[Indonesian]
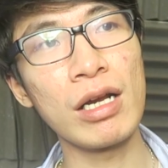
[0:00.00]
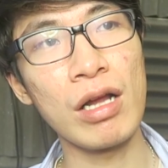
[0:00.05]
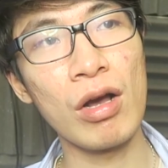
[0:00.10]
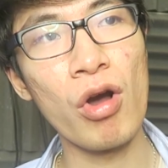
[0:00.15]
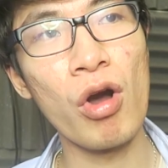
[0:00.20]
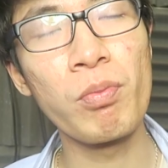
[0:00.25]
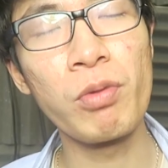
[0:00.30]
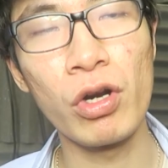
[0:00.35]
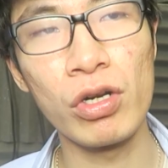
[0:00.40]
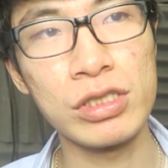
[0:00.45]
ada
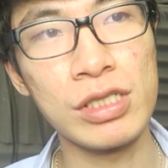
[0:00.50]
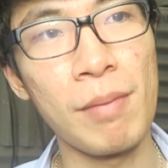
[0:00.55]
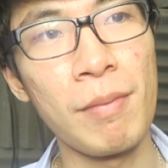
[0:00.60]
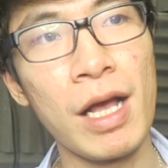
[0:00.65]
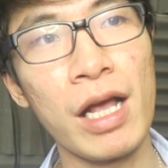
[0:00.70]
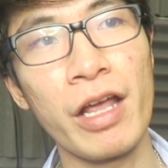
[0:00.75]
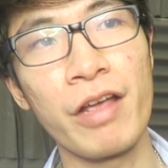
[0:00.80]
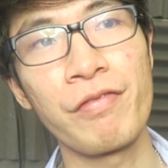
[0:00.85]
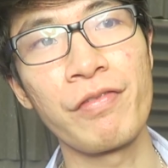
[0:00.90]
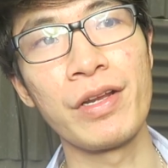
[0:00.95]
ngobrol
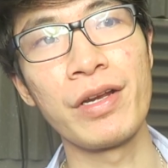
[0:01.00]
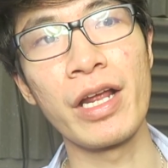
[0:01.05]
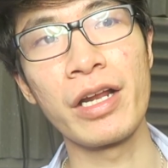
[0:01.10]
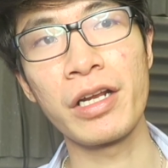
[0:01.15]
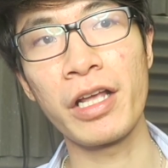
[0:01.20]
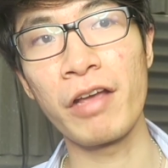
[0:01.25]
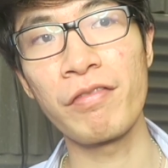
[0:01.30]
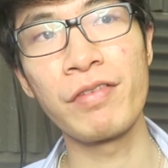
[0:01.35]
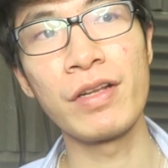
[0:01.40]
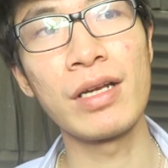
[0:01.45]
sama Kevin dan
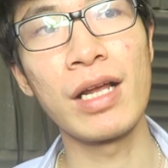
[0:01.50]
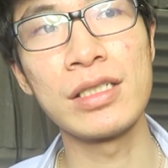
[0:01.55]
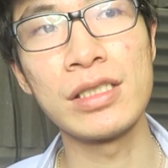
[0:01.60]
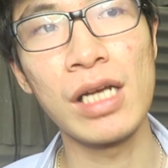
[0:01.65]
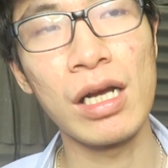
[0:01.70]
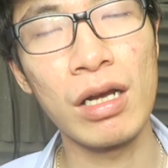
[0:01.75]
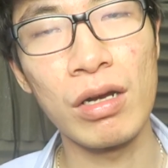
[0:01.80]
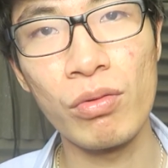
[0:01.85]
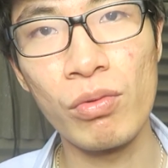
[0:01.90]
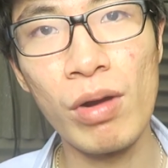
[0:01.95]
Kevin
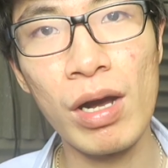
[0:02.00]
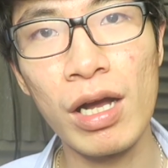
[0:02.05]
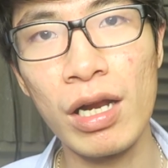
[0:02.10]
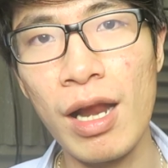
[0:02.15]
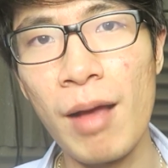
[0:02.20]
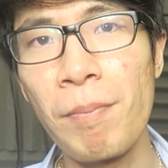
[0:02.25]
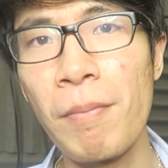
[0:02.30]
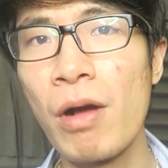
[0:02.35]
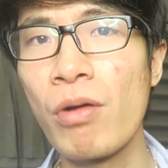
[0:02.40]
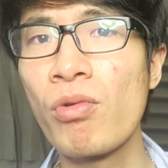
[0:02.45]
nanya ke gue
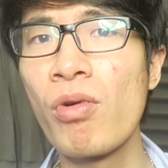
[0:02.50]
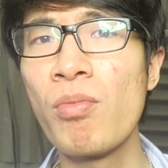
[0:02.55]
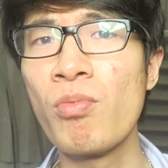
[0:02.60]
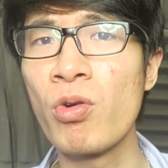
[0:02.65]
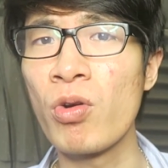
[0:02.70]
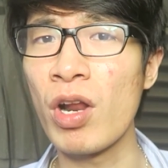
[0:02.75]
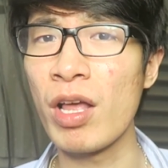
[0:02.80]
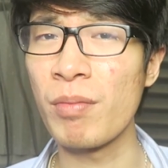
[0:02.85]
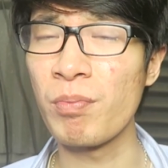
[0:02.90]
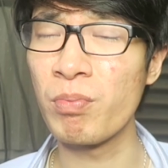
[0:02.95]
kenapa gue
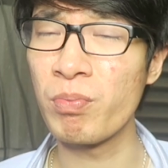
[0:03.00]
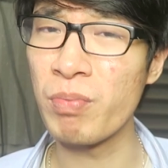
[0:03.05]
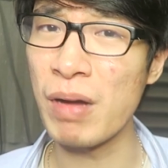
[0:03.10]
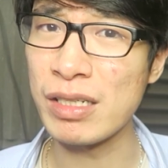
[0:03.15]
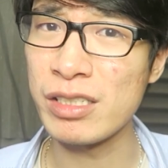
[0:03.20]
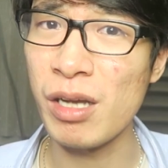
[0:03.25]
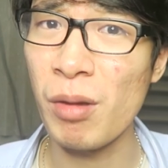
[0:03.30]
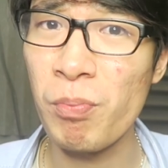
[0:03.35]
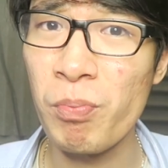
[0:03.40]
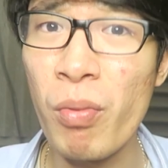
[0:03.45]
mulai
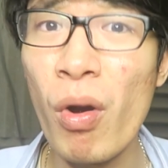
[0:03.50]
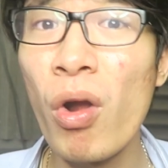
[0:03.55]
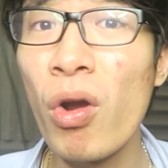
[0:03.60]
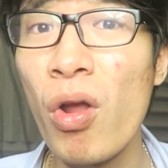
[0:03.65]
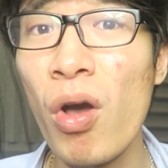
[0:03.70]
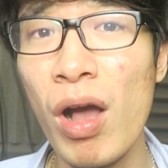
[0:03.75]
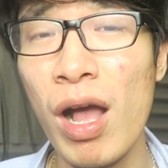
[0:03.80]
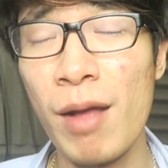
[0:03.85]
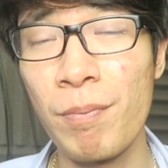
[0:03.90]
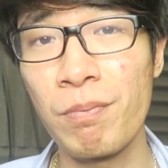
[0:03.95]
banyak
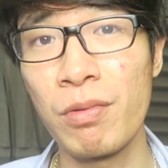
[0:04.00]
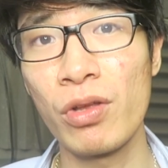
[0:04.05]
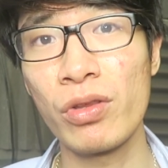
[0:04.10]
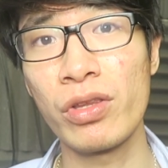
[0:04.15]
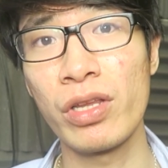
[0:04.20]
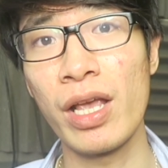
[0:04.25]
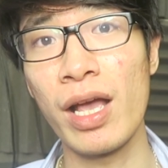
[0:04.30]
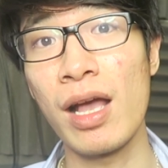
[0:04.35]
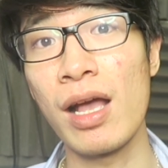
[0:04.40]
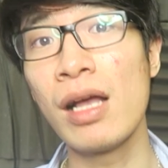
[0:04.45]
bolong
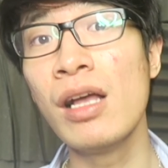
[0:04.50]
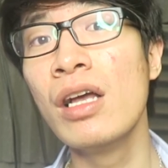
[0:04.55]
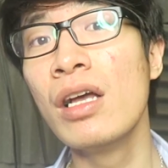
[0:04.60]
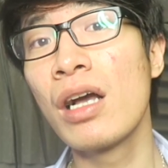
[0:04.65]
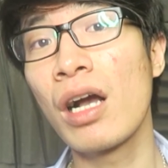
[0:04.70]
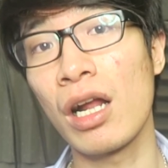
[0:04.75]
uploadnya